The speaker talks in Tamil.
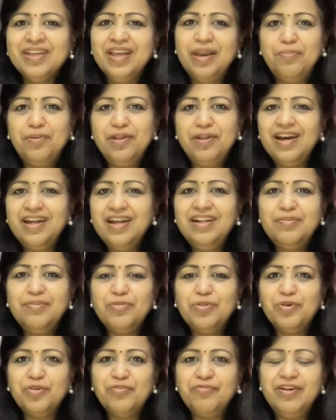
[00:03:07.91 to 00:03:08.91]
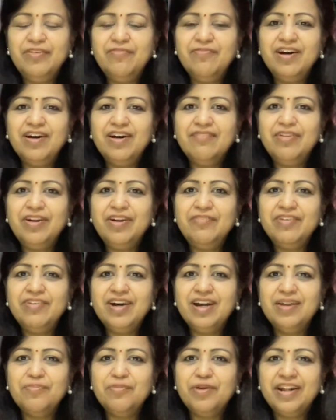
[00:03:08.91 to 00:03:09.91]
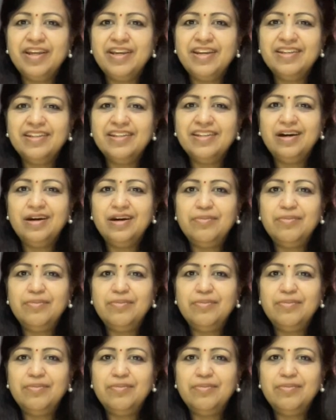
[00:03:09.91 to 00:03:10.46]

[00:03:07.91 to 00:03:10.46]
எப்படியான நமக்கு ஒரு விடிவா விடிவு காலம் கிடைக்காதா